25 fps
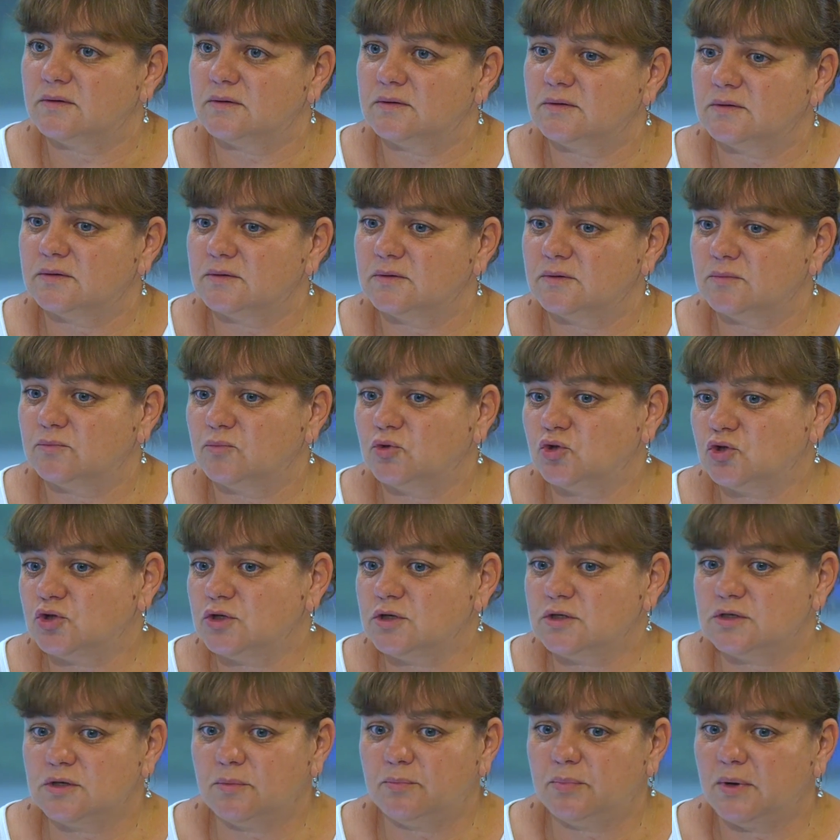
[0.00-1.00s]
А,
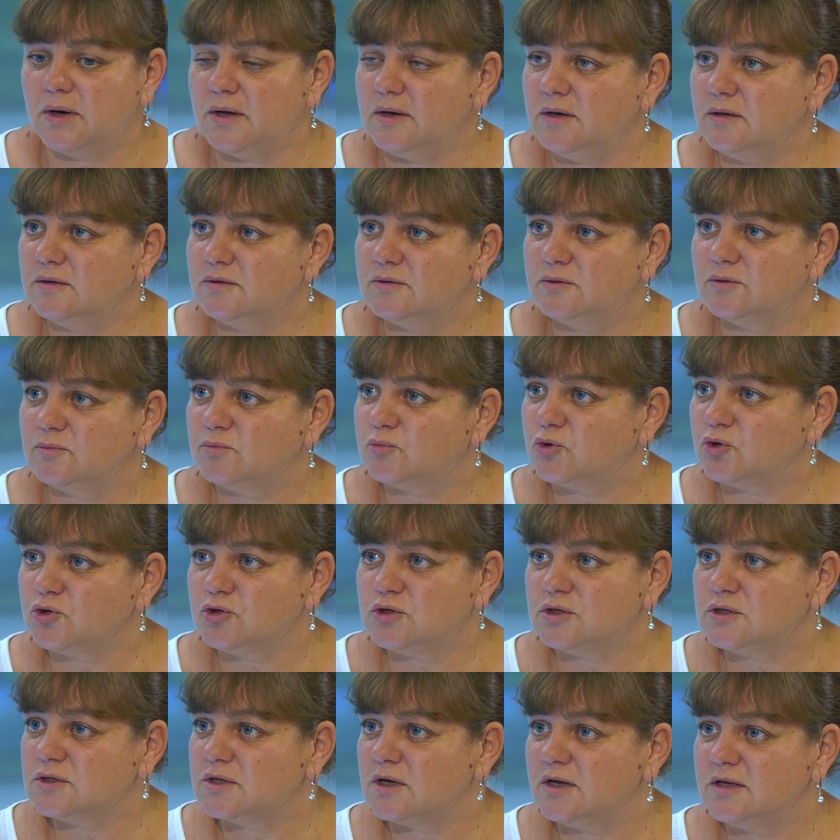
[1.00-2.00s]
можно запарить,
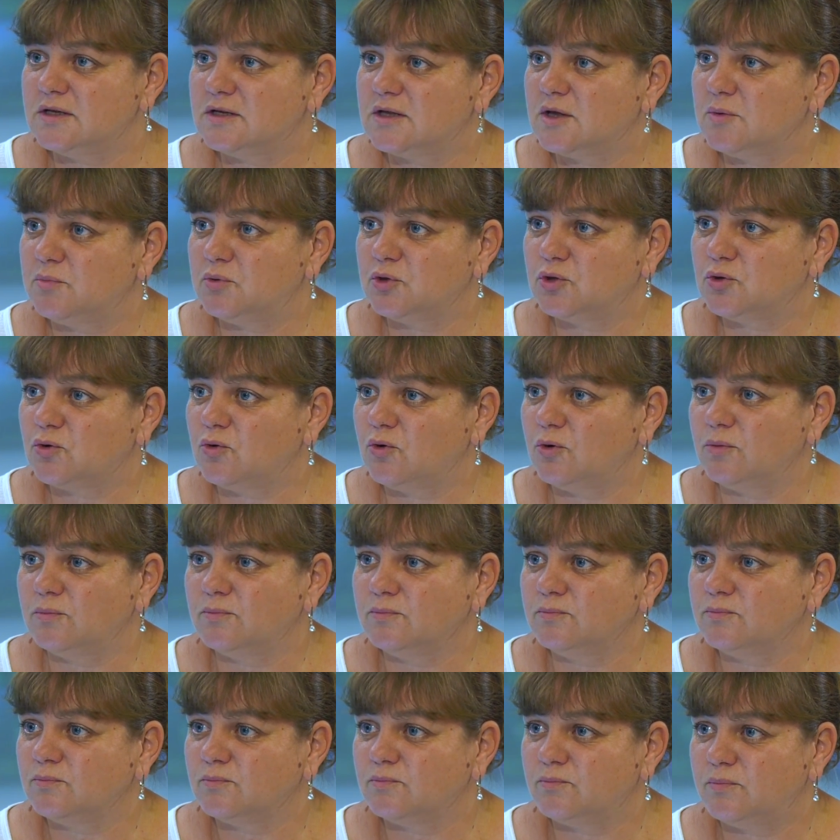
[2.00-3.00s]
просто залить
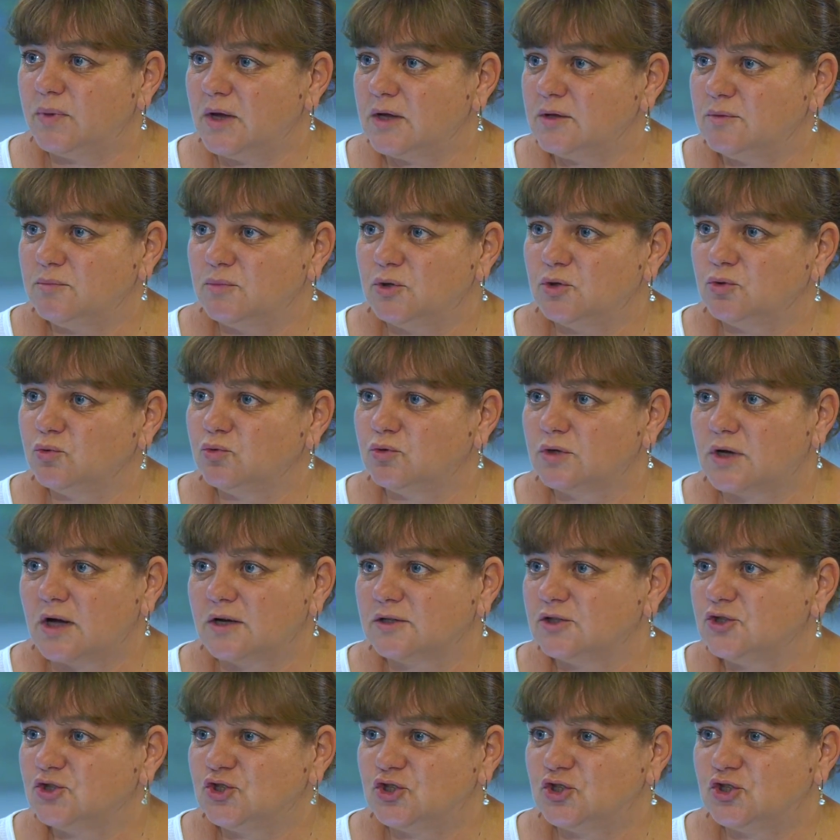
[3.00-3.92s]
кипятком, пять минут, как